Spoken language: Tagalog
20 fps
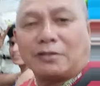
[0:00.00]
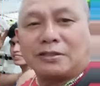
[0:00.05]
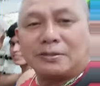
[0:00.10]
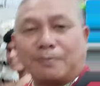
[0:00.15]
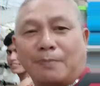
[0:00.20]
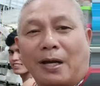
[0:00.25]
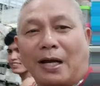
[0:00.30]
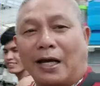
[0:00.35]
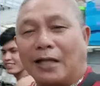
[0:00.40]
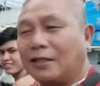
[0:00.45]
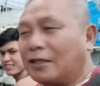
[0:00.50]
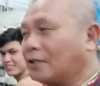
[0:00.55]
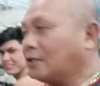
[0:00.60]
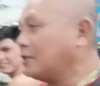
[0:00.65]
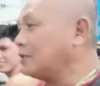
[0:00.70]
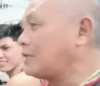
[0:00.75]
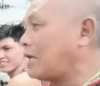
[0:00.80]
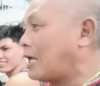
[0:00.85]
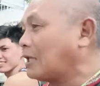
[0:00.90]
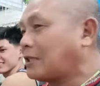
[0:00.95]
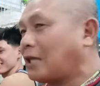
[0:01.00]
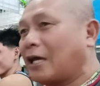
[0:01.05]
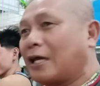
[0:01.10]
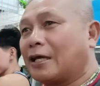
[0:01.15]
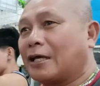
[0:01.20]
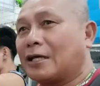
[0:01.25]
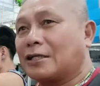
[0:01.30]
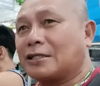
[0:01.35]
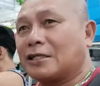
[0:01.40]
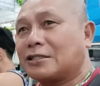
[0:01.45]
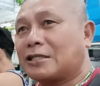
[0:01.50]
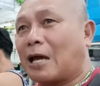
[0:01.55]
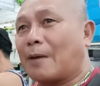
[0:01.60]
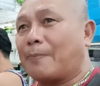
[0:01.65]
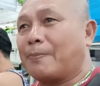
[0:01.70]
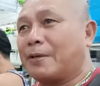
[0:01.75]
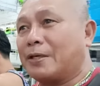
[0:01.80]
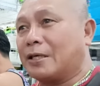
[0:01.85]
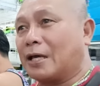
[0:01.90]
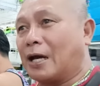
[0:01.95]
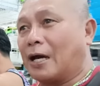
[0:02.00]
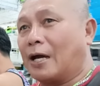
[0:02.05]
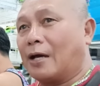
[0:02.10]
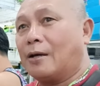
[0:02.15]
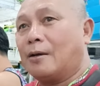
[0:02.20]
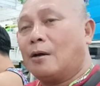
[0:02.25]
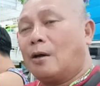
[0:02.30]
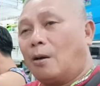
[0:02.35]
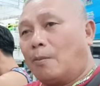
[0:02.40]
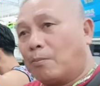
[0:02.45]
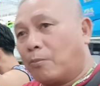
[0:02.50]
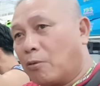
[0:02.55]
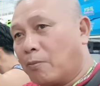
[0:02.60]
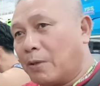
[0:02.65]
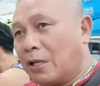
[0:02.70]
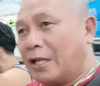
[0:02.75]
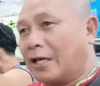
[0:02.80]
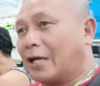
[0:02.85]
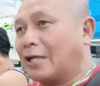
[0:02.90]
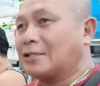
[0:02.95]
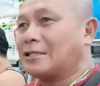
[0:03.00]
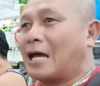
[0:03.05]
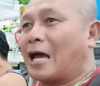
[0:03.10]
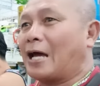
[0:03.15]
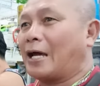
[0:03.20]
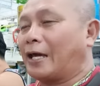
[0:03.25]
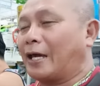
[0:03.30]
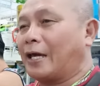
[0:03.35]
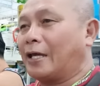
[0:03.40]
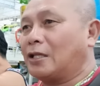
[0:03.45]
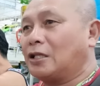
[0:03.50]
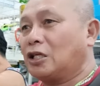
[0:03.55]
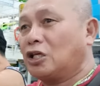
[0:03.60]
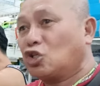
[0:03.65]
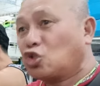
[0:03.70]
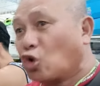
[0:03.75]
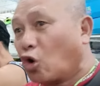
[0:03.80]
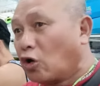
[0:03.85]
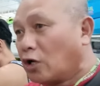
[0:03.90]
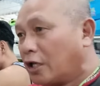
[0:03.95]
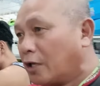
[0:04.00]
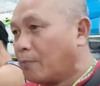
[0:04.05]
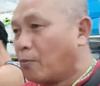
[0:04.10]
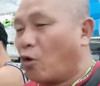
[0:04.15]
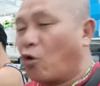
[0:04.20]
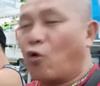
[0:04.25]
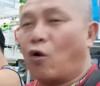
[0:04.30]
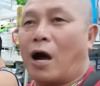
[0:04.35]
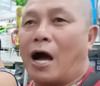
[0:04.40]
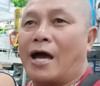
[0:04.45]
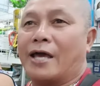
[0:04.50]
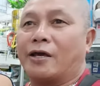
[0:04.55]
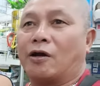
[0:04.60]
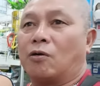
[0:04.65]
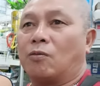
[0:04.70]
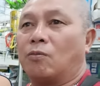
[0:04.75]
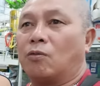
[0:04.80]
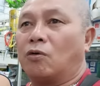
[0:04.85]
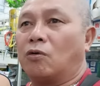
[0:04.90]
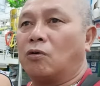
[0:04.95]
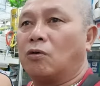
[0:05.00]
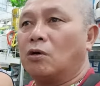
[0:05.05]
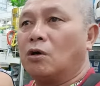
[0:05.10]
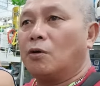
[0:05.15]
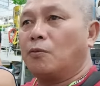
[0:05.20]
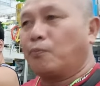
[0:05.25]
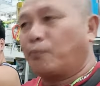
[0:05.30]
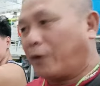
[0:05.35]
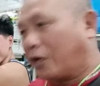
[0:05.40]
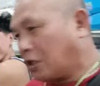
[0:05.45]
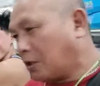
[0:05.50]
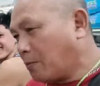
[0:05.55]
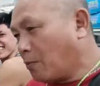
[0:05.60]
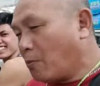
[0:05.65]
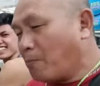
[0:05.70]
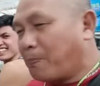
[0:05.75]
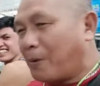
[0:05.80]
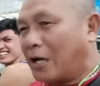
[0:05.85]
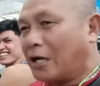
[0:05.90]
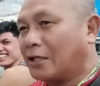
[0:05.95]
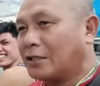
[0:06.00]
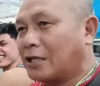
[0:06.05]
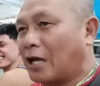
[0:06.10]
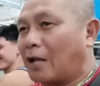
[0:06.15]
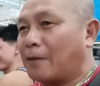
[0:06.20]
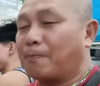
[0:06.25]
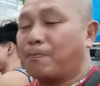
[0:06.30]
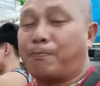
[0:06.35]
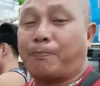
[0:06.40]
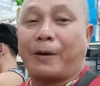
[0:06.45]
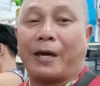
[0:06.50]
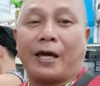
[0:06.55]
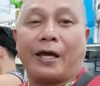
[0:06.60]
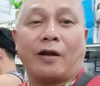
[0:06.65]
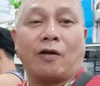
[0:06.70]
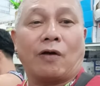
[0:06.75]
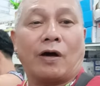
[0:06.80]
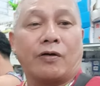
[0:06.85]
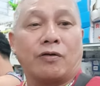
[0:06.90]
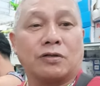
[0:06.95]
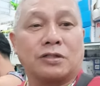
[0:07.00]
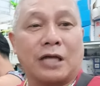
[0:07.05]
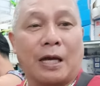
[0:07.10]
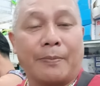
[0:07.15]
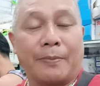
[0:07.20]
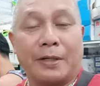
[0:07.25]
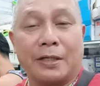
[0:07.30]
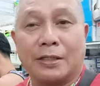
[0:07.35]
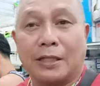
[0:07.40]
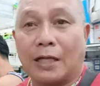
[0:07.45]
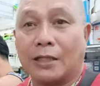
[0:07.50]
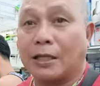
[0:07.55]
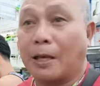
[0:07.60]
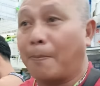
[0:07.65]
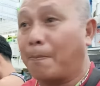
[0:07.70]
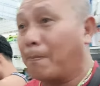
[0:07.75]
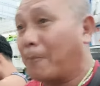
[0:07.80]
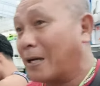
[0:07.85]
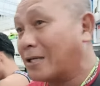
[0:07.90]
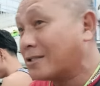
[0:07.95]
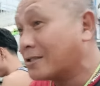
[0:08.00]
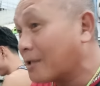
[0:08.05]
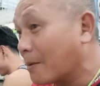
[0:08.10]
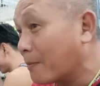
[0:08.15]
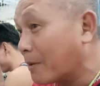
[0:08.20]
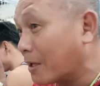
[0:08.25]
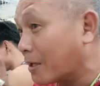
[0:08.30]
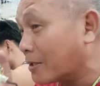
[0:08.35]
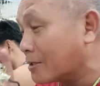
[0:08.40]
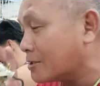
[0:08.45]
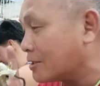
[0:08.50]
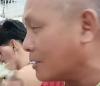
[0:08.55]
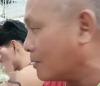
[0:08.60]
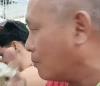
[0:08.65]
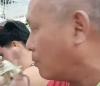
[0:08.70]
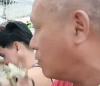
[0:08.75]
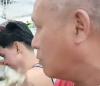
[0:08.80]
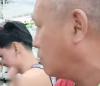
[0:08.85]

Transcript: maganda si tatay kasi sabi niya, bumili ka sa akin, isoli mo kung ayaw mo. Pwede mong palitan, pero ano sabi ni tatay, basta may resibo.